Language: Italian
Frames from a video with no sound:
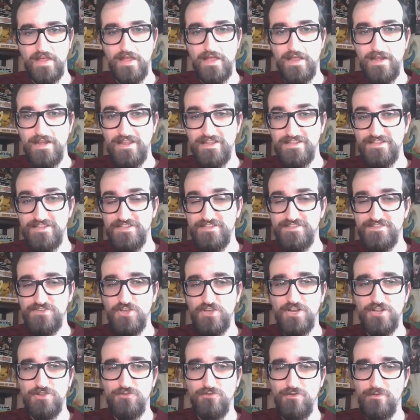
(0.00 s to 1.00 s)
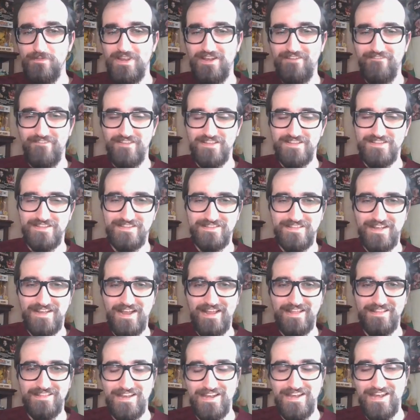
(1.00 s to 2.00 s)
L'edizione
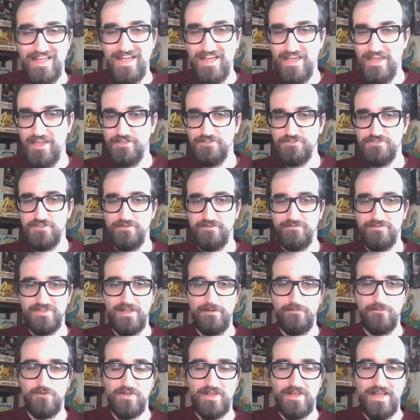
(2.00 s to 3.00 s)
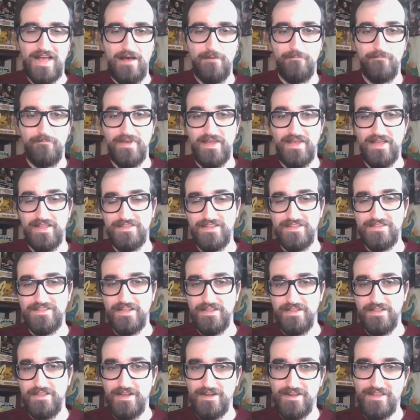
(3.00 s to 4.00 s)
2023 della NJPW Cup è andata
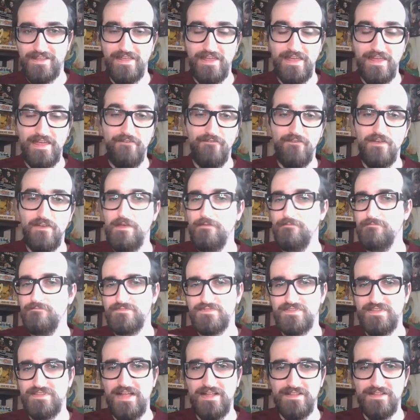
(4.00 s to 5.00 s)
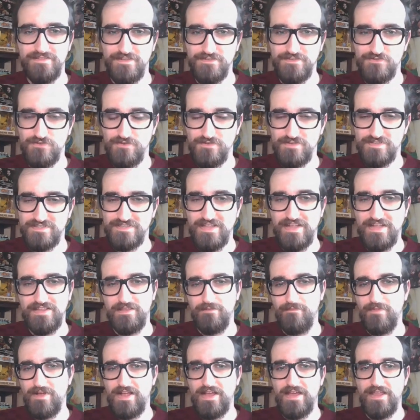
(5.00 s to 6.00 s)
agli archivi, tanti sono
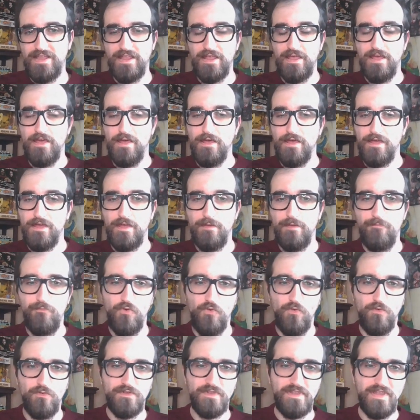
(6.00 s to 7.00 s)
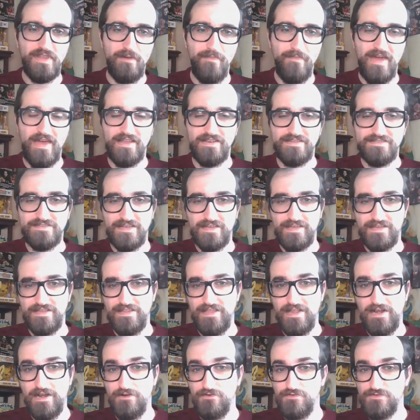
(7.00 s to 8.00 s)
stati magari i punti emersi e che
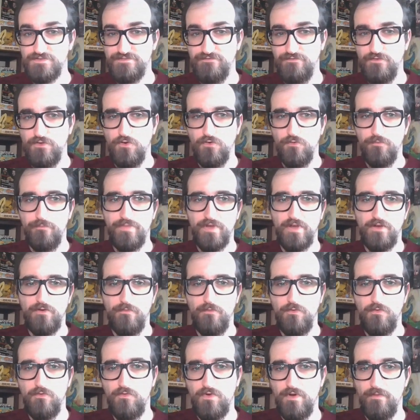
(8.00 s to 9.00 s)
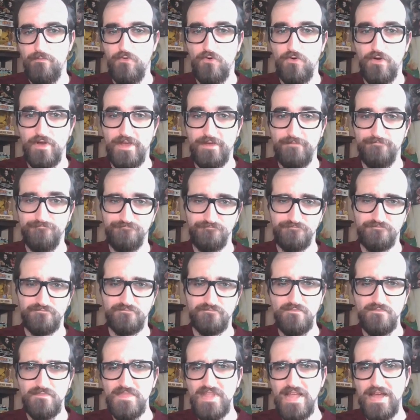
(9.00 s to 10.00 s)
daranno sviluppi comunque poi
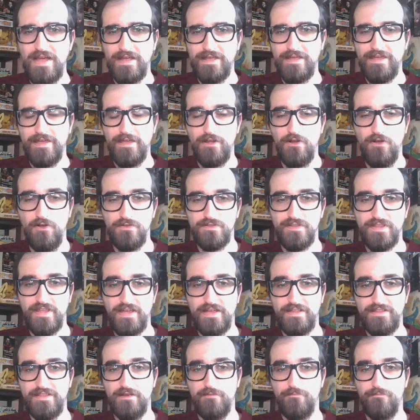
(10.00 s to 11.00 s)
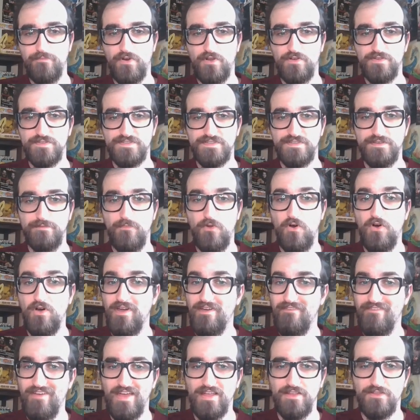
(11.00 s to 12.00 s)
anche in ottica del prossimo
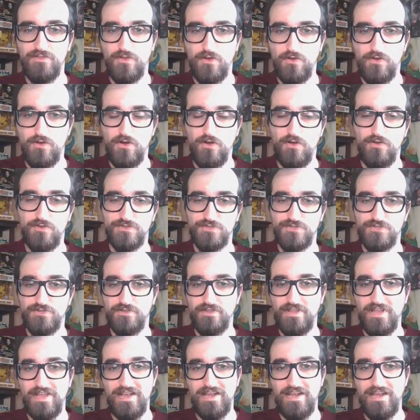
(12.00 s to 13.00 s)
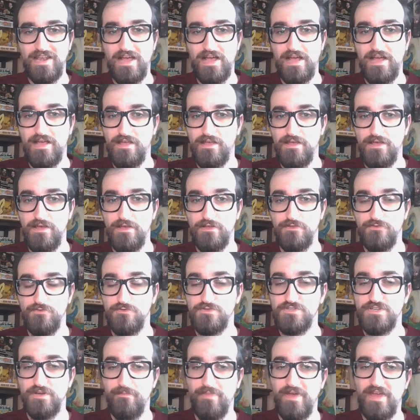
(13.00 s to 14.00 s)
evento grosso della eh, New
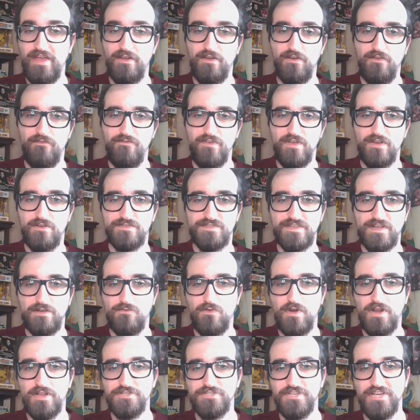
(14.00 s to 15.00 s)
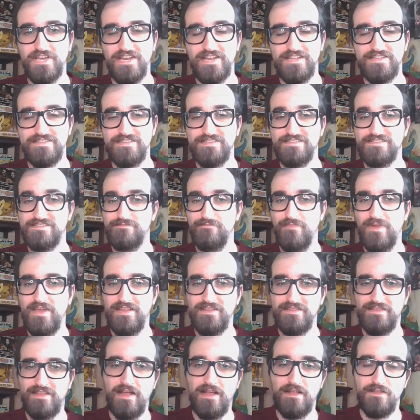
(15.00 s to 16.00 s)
Japan, ovvero Sakura Genesis, ma
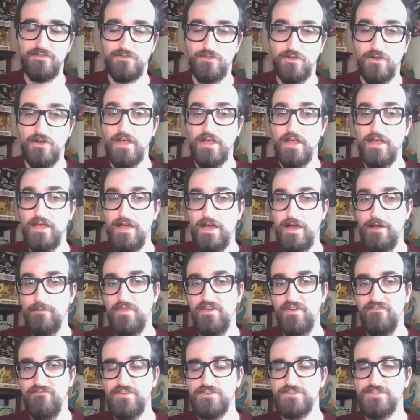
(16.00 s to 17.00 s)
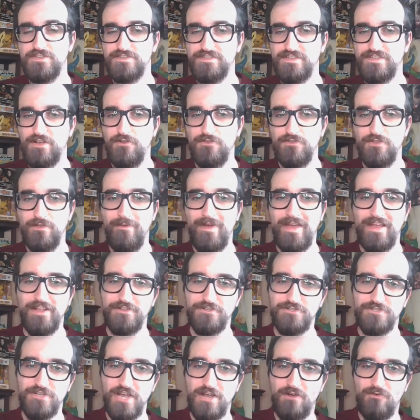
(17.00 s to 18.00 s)
intanto a mio avviso secondo
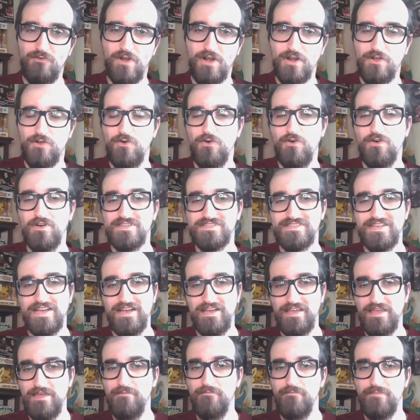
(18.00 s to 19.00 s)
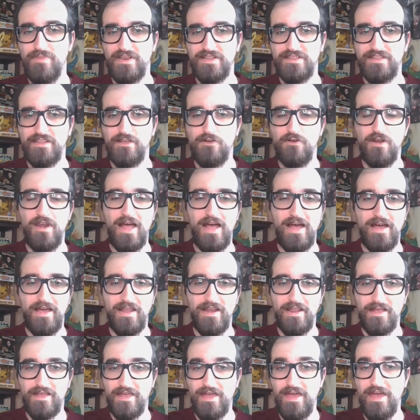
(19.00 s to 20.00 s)
me c'è qualcosa in
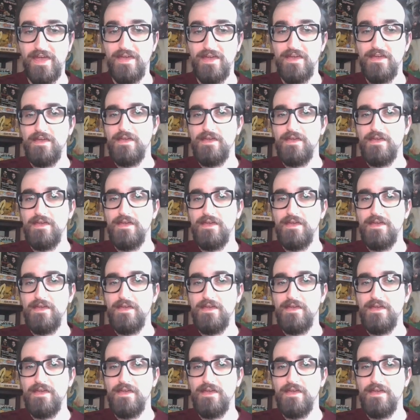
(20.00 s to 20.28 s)
particolare che